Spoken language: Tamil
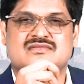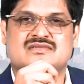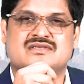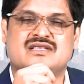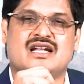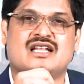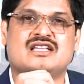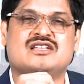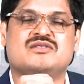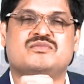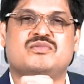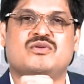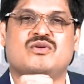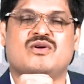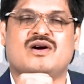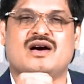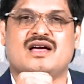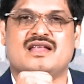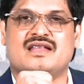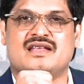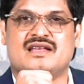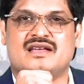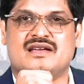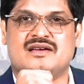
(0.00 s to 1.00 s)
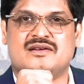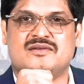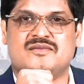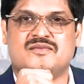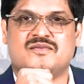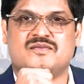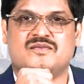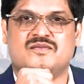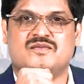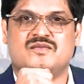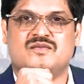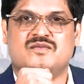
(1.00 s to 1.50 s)
தளர்ந்து போகாதீங்க
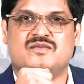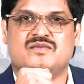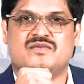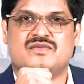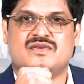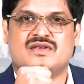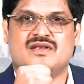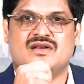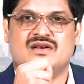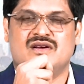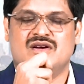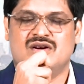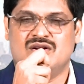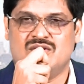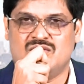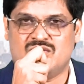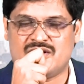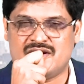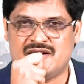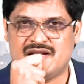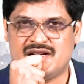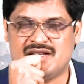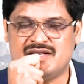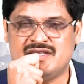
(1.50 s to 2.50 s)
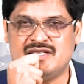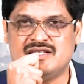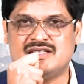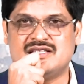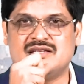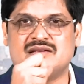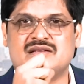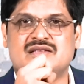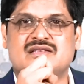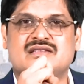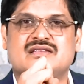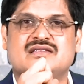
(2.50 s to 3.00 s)
உங்கள்
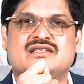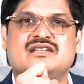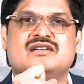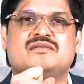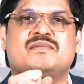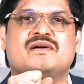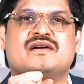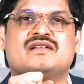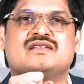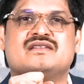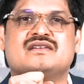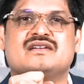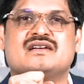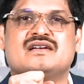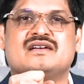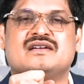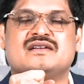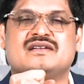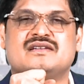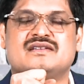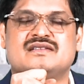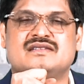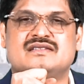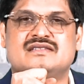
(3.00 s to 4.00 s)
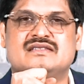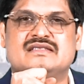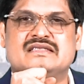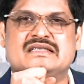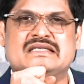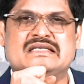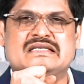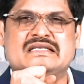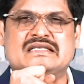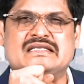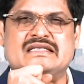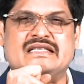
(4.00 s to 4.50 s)
இருதயத்தை திடப்படுத்துங்க
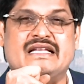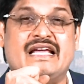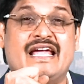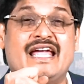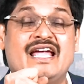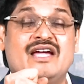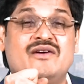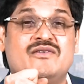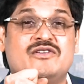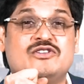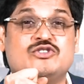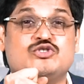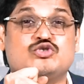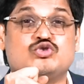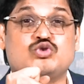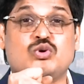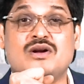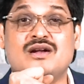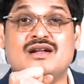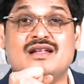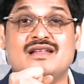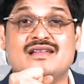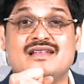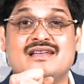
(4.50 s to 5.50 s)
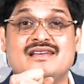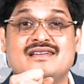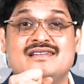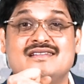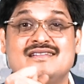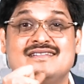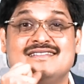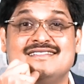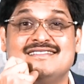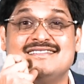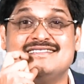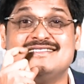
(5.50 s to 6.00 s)
தேவன் சொன்னதை
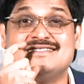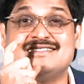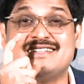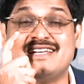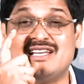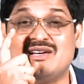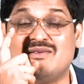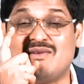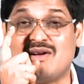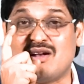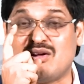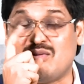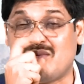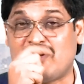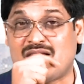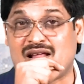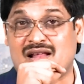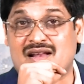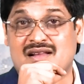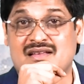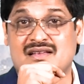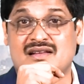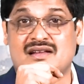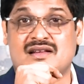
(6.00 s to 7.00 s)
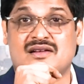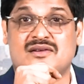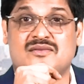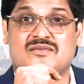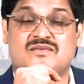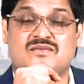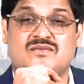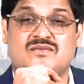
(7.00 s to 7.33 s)
செய்ய வல்லவராக இருக்கிறார்